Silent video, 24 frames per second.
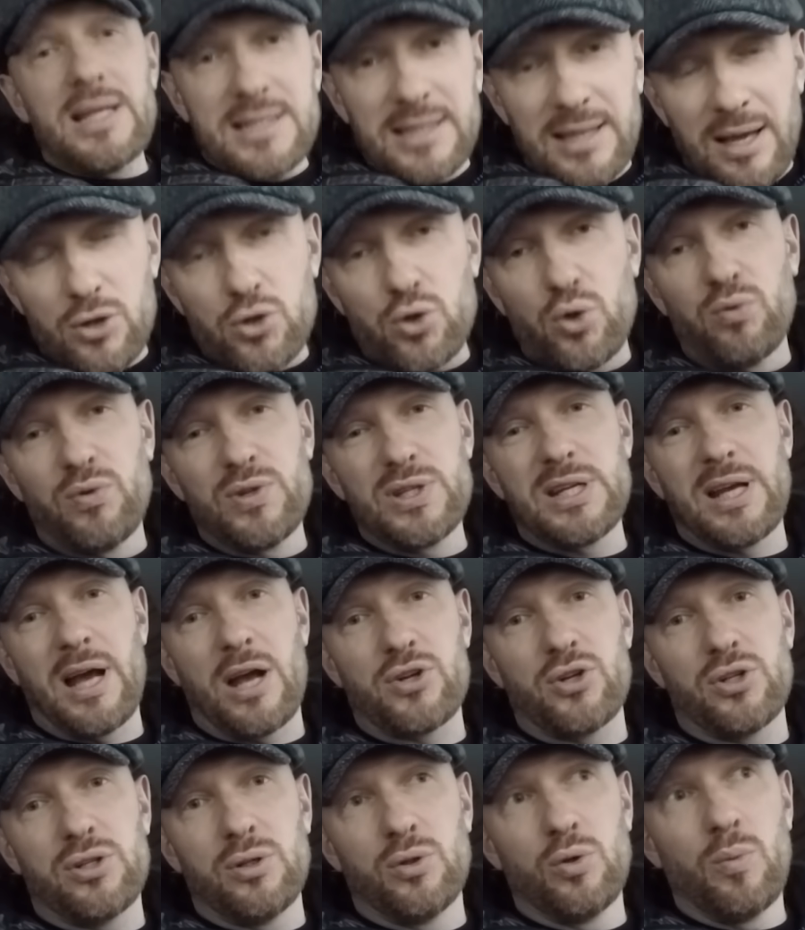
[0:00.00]
знаю, что вы
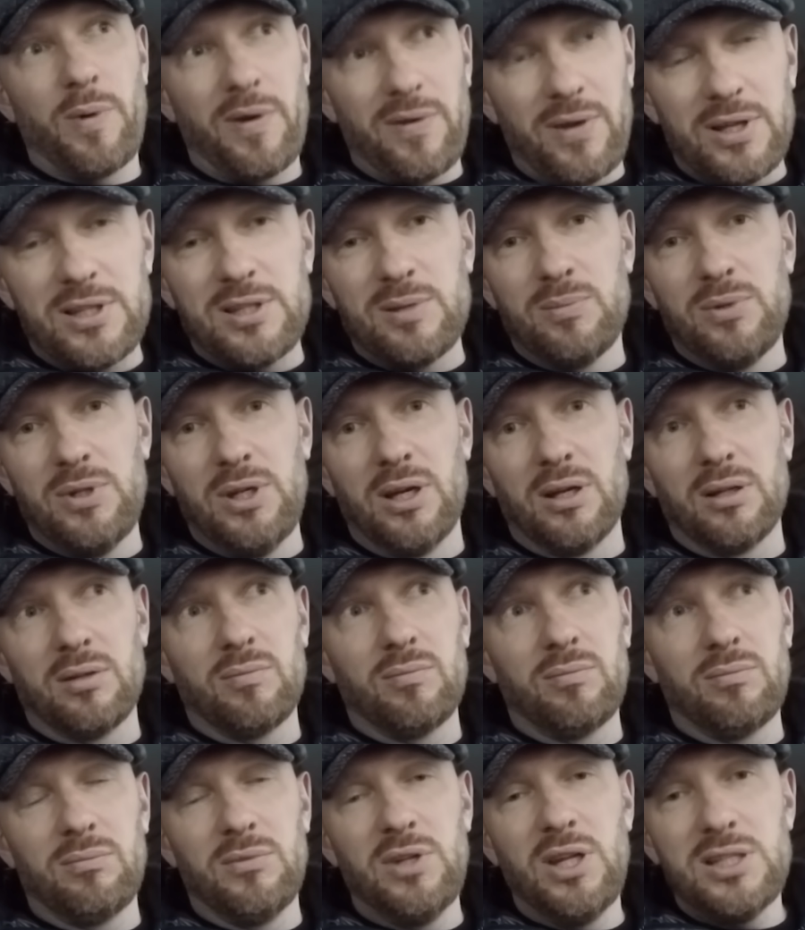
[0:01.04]
скажете, но поверьте мне,
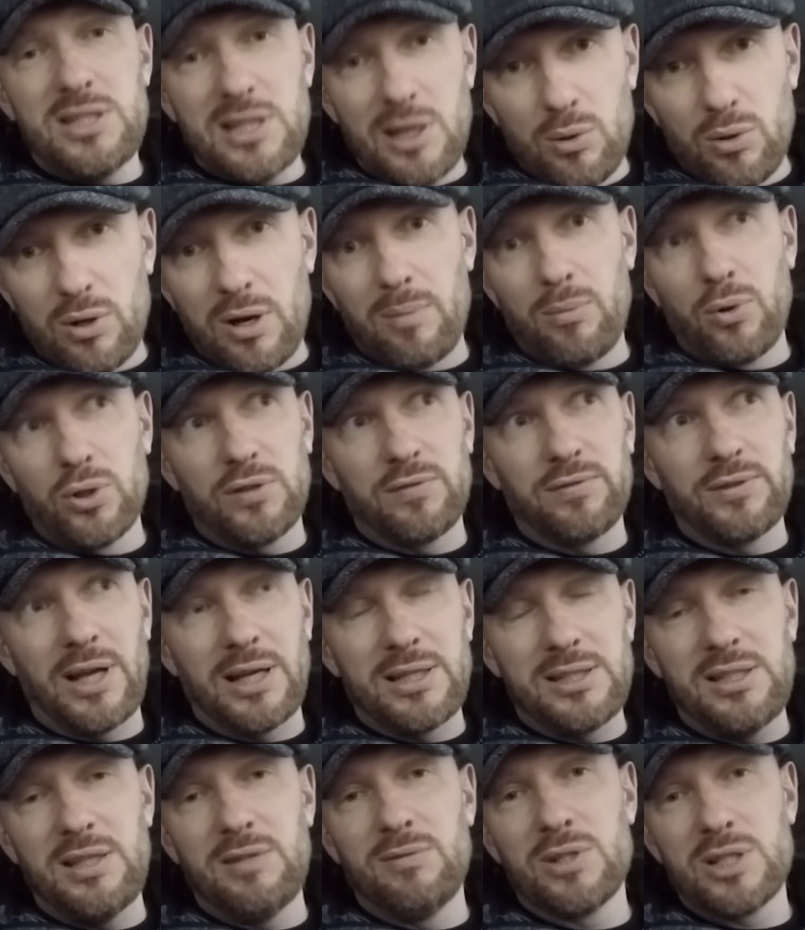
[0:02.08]
неделю работы в
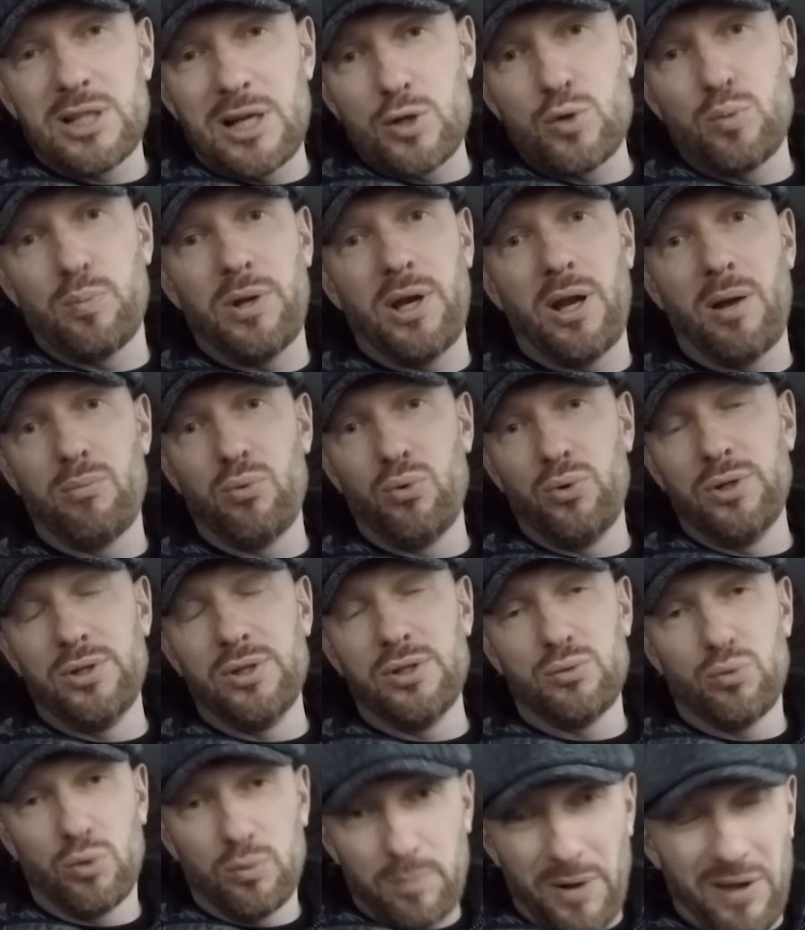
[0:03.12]
такси вы сразу
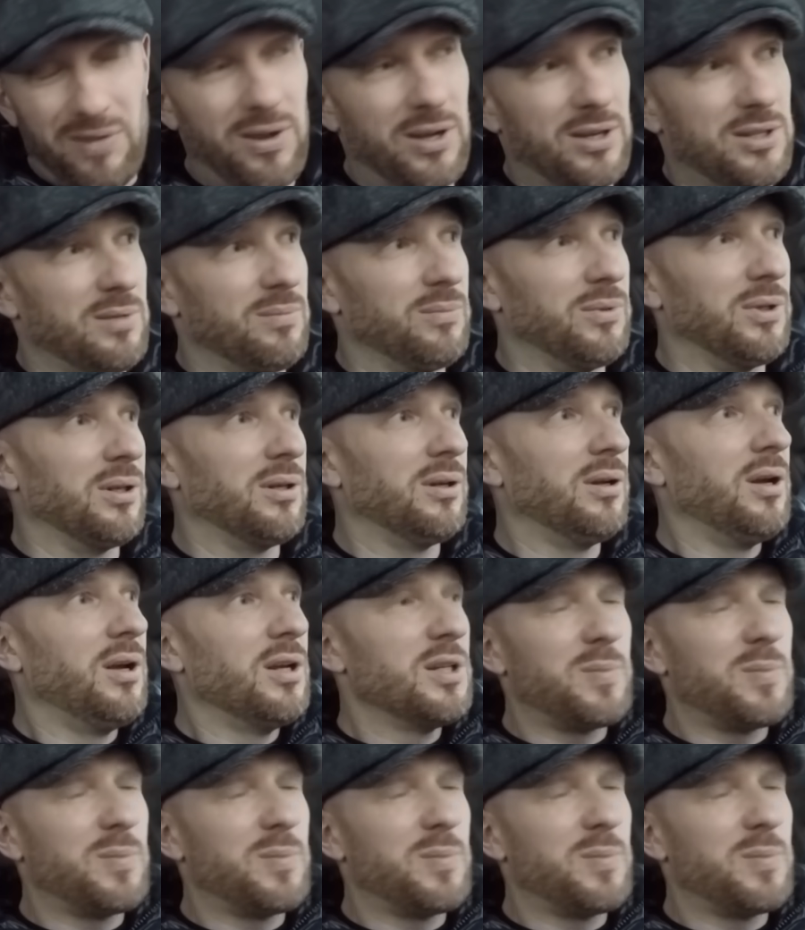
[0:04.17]
переобуетесь. Вот поверьте мне.